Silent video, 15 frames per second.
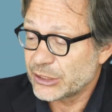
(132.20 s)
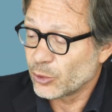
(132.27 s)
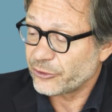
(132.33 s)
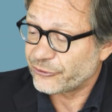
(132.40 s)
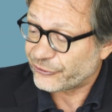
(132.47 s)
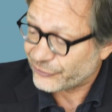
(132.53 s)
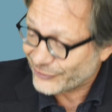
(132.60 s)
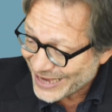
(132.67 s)
noi
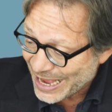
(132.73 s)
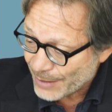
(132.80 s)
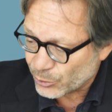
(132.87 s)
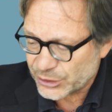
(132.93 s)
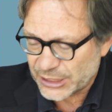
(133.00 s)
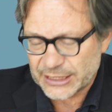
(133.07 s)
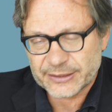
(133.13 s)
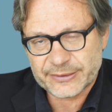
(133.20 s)
siamo
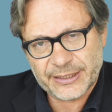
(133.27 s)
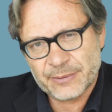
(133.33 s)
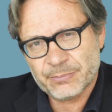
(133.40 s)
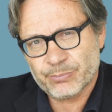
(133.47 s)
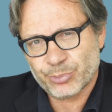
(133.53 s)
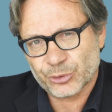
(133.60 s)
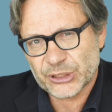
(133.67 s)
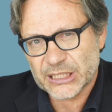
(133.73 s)
nel
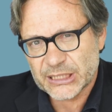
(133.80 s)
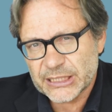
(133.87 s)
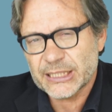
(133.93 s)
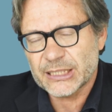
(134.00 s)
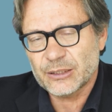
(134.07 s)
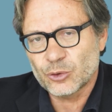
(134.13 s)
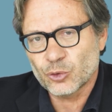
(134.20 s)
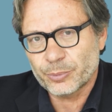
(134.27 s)
tempo
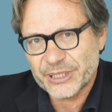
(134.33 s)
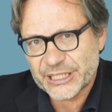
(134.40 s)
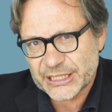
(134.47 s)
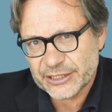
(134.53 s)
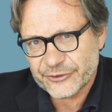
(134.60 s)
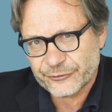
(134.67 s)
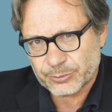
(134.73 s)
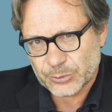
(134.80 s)

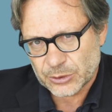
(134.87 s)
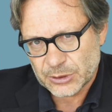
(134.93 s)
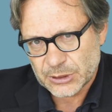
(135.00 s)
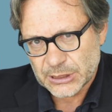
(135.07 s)
dell'illuminismo,